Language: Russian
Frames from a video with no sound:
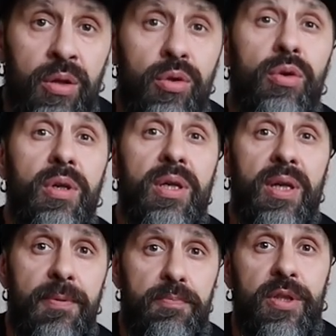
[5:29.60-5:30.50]
дорого
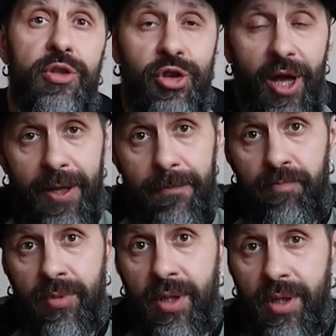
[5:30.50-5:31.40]
ли пить чай
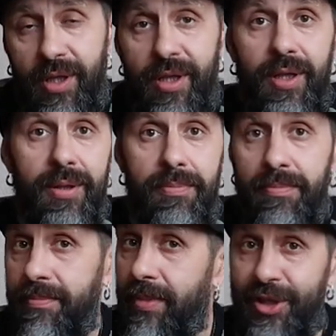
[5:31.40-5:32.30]
и
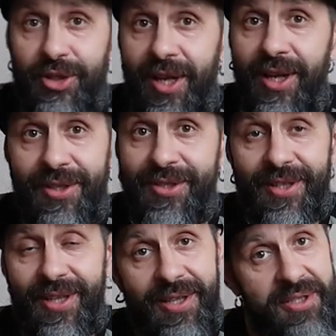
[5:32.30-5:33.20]
большая ли
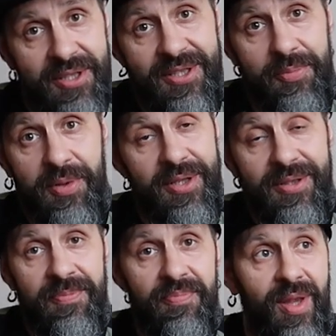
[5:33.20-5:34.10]
цена за блин,